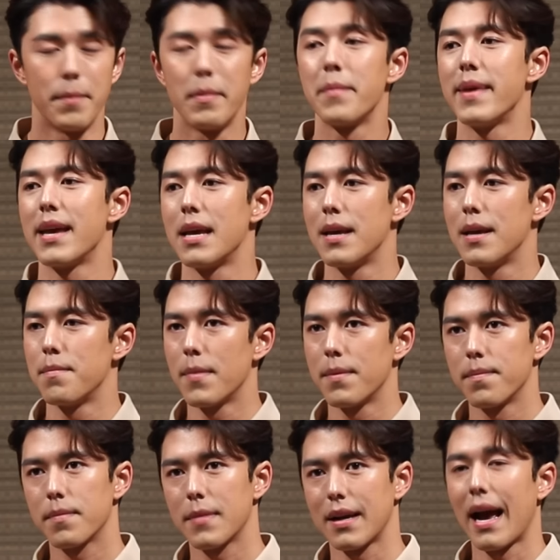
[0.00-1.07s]
มือนมันมี
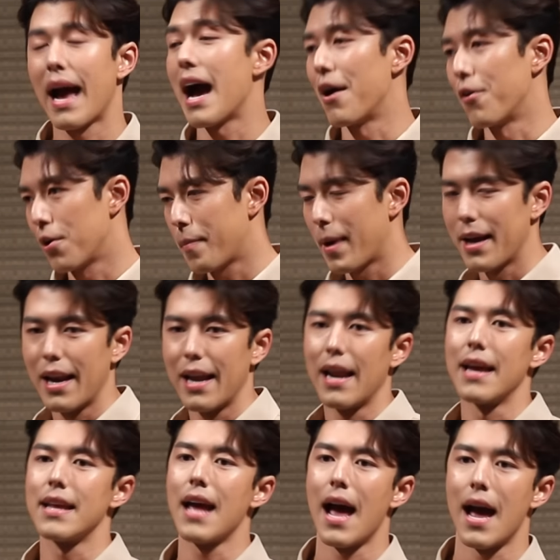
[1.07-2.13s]
ข่าวออกไปห
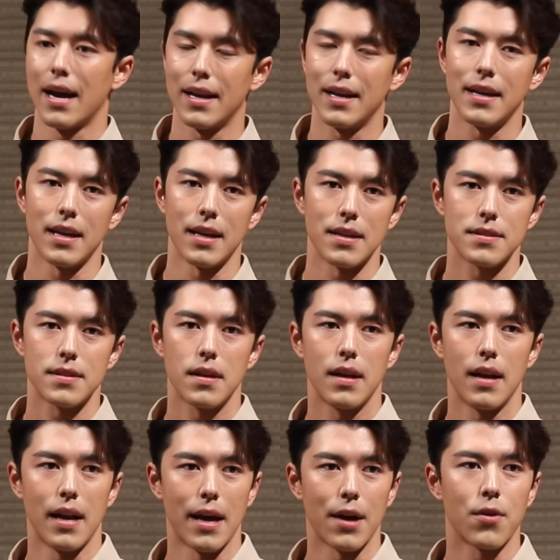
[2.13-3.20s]
ลายๆอย่างอะไรอย่างเงี้ย
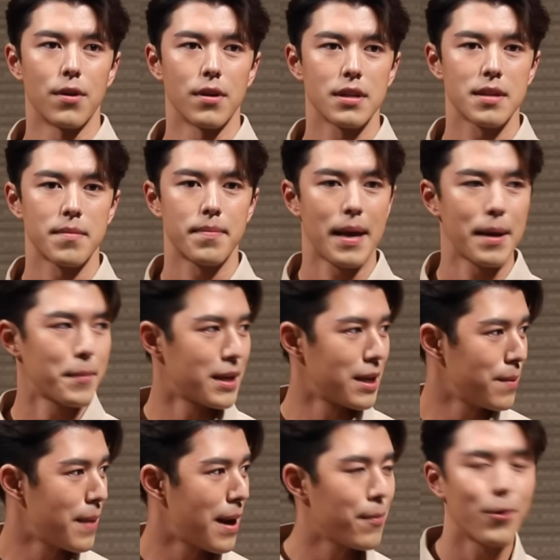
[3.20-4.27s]
หลายๆคนก็จะเพ่งไป
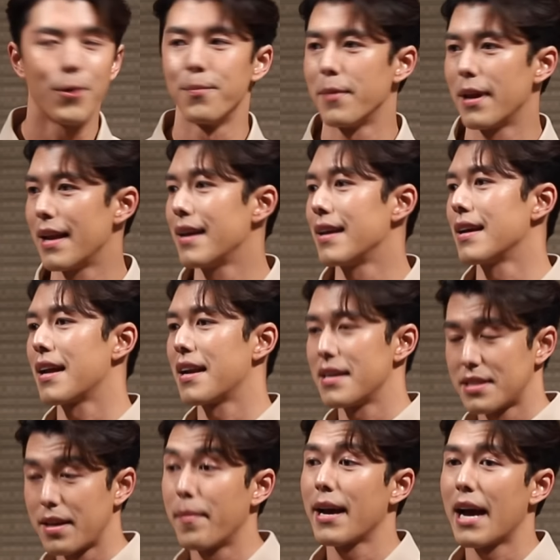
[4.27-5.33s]
ที่แม่ผมอะไรอย่างเงี้ย
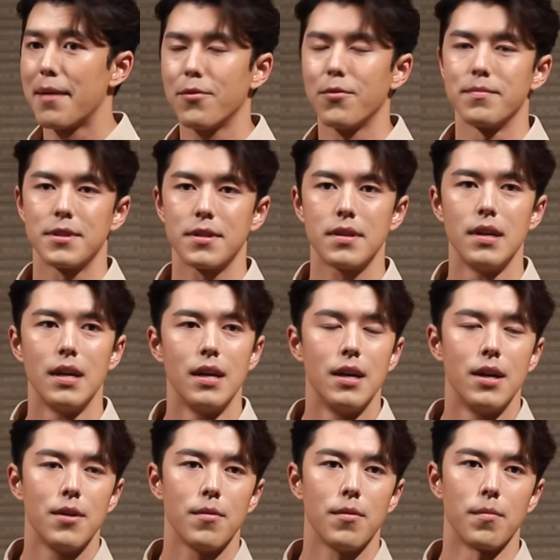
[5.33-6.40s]
ใช่ไหมครับผมซึ่ง
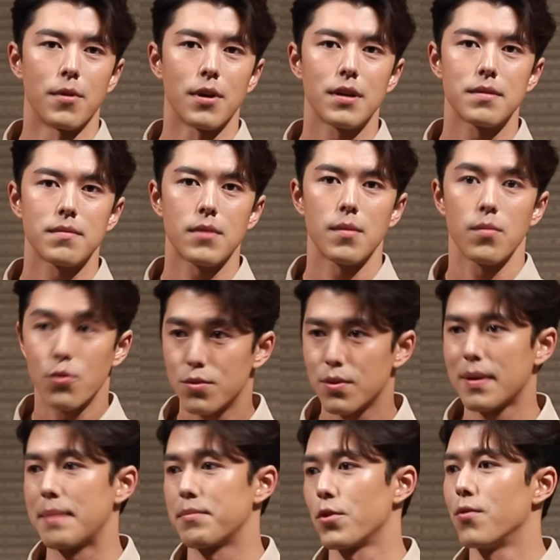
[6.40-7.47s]
ผมก็ต้องพูด
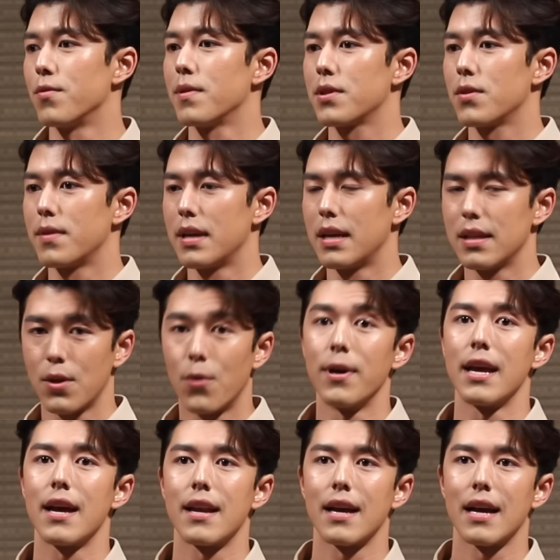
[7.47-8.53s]
ตรงแล้วตรง
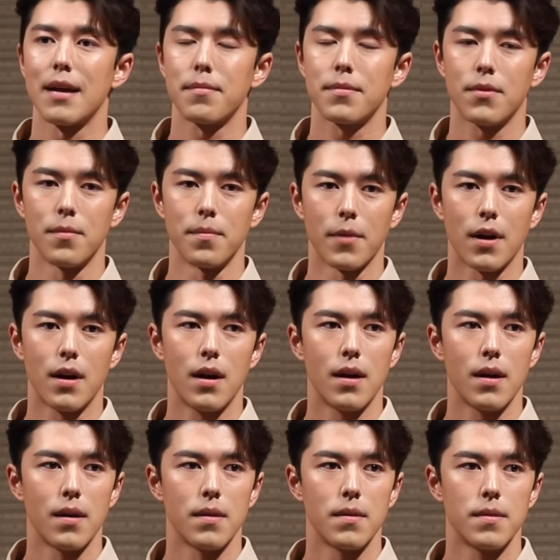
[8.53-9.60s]
เนี้ยนะครับผมก็
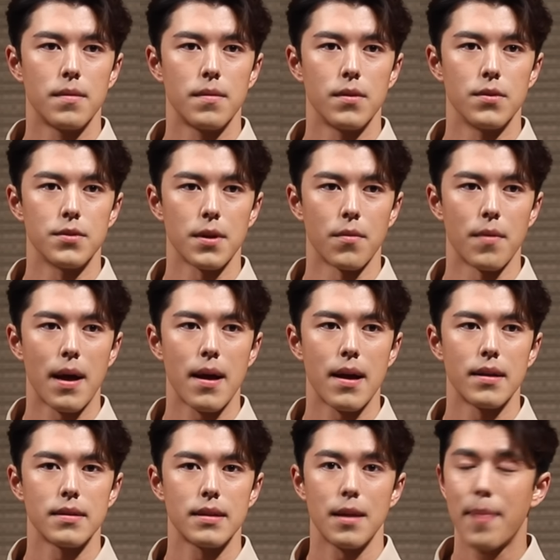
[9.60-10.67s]
รู้สึกว่า
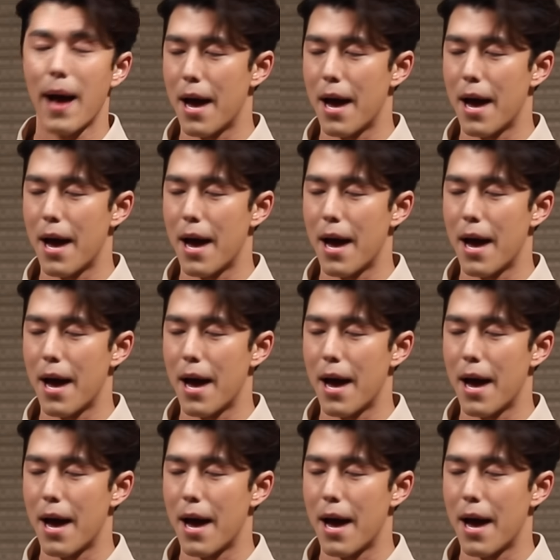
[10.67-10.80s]
ที่